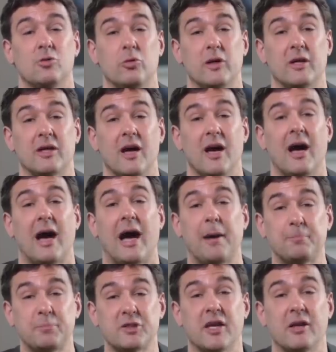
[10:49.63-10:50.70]
durch
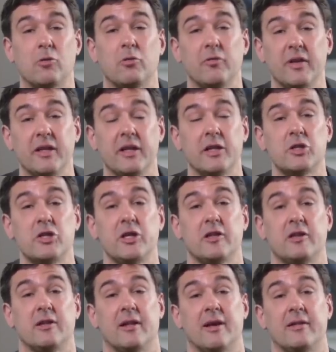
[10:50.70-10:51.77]
Abschreckung, wie die
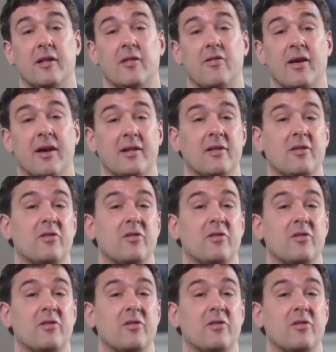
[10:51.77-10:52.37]
Geschichte leider zeigt.